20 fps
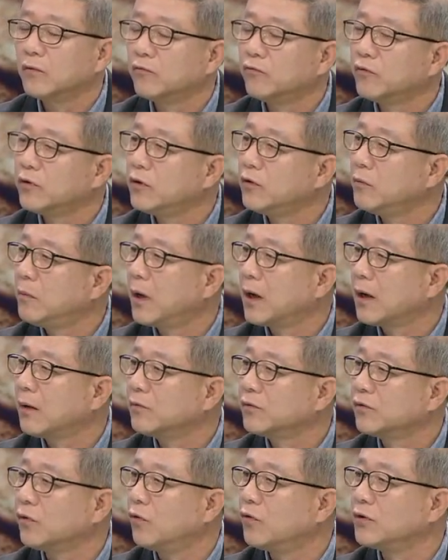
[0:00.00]
우리로
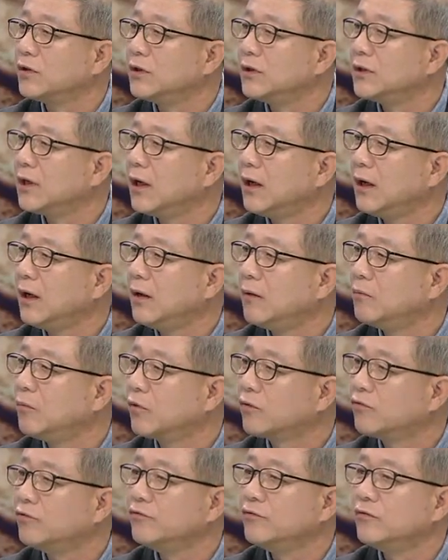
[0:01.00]
말하면 더지사,
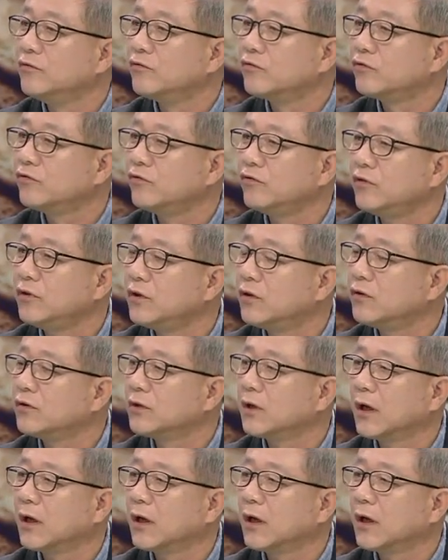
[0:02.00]
뭐 군수 이런